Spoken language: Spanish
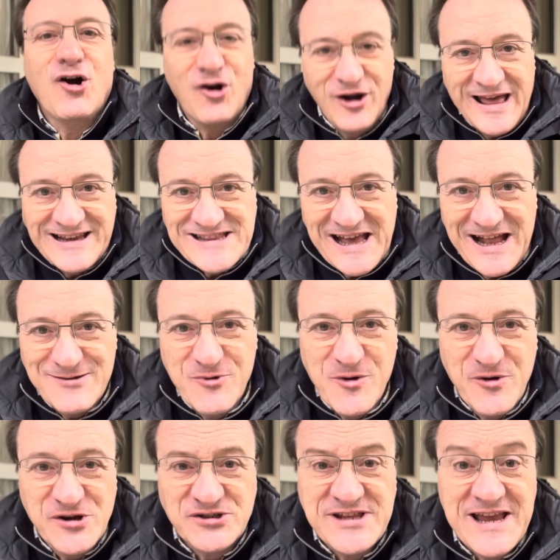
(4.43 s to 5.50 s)
Hola, ¿qué tal? Muy
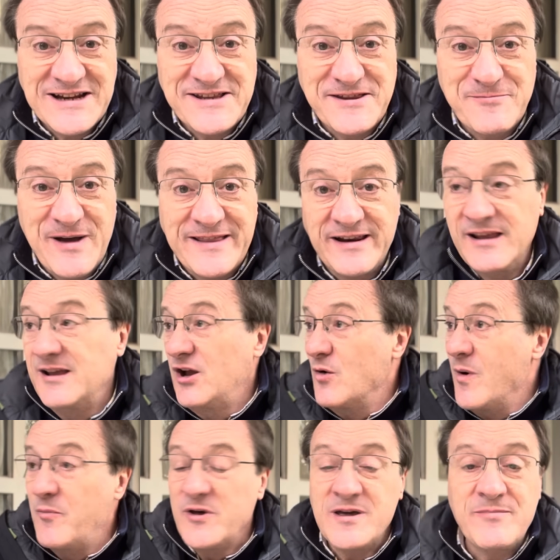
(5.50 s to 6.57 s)
buenos días desde Madrid.
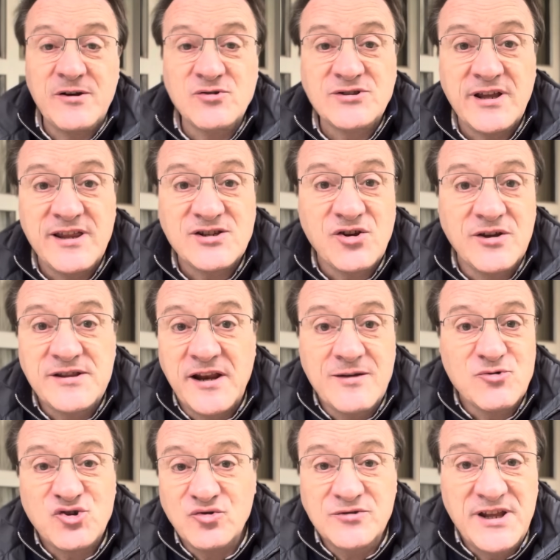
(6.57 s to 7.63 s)
Como pueden ver ustedes, hoy
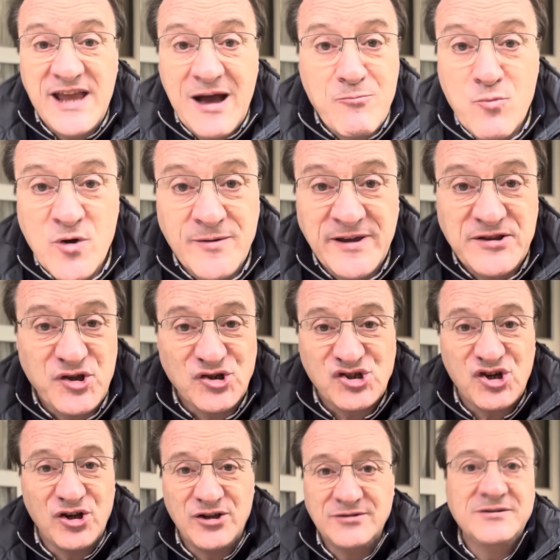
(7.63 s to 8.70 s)
tenemos un día muy
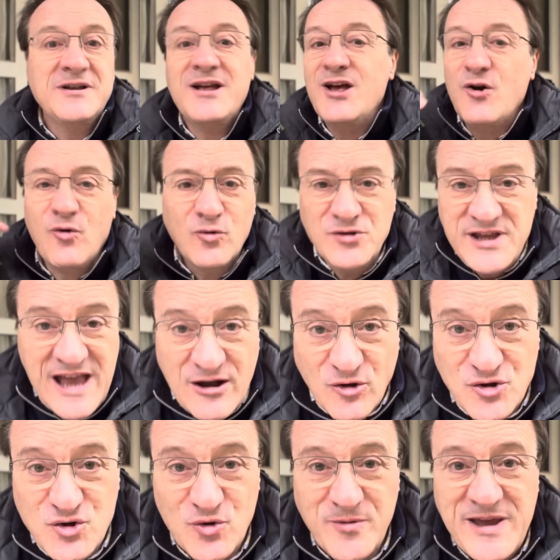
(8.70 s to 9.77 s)
ventoso, un día
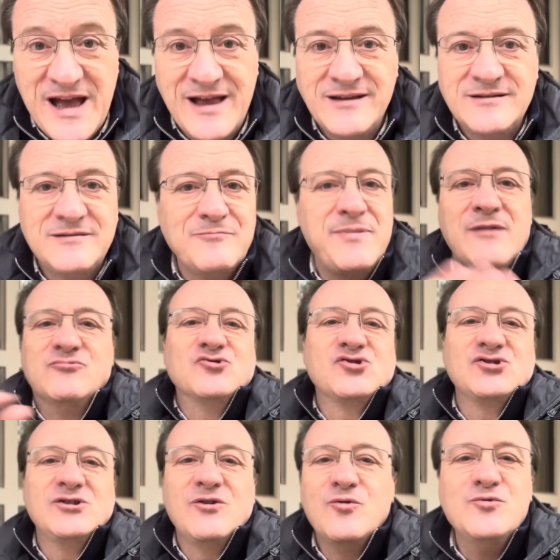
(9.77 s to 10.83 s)
con lluvia,
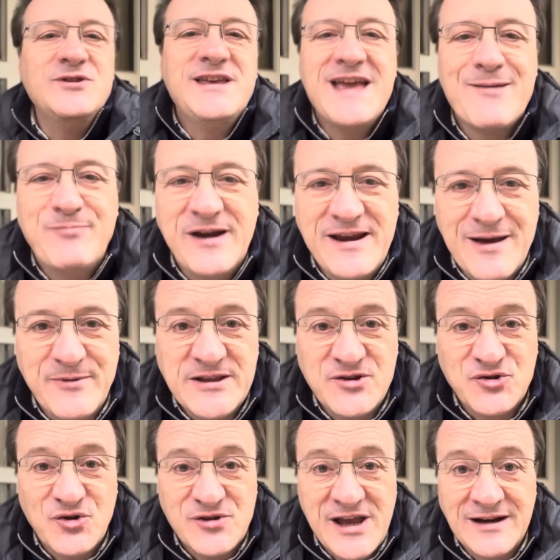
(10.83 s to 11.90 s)
vamos, un día plenamente
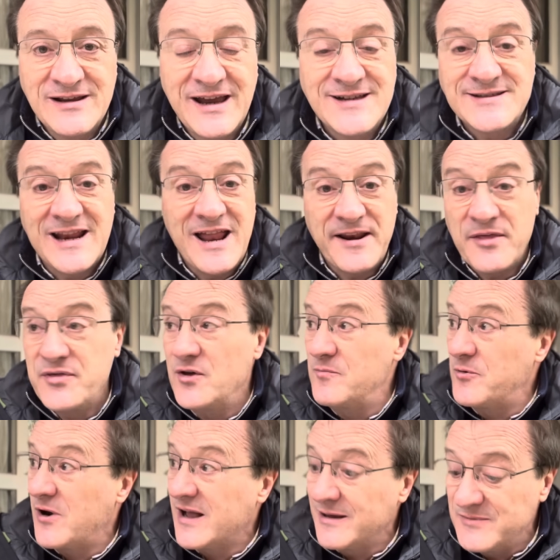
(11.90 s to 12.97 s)
otoñal. Esta es la razón
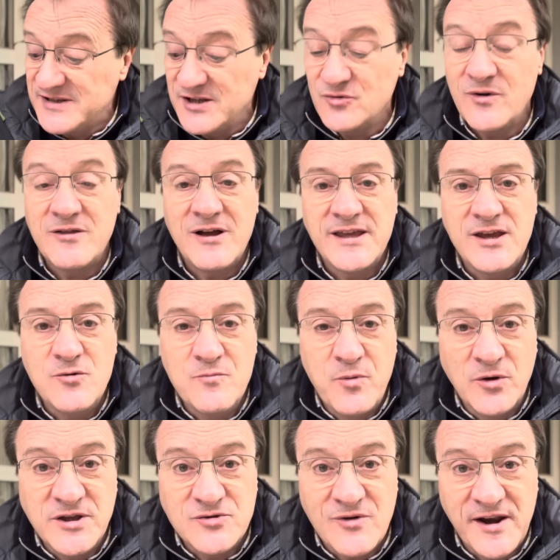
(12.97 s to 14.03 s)
por la que me he situado aquí un
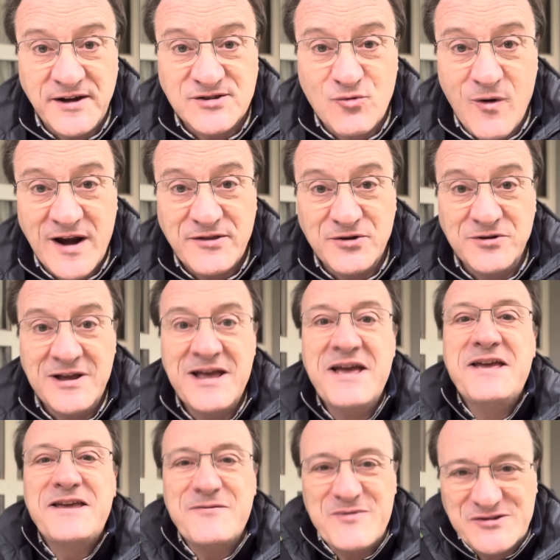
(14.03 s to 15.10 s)
poquito a resguardo
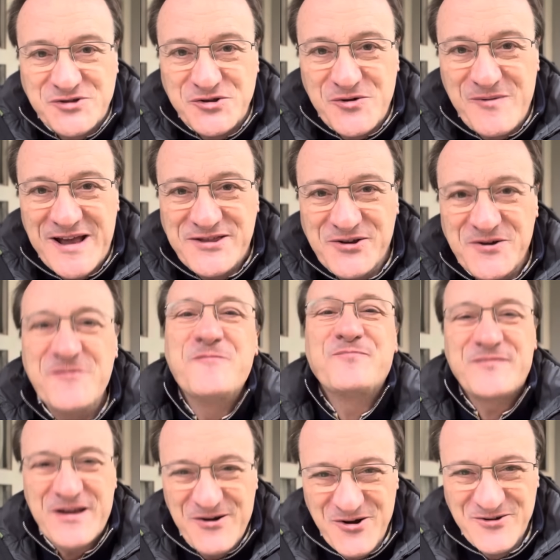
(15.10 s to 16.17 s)
y me estoy tomando
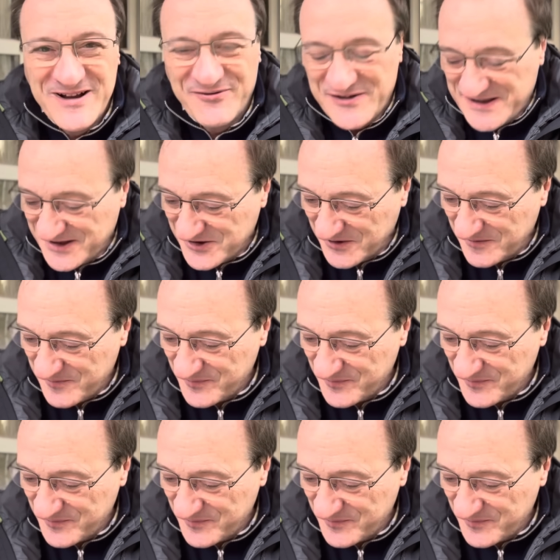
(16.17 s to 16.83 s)
un cafetito.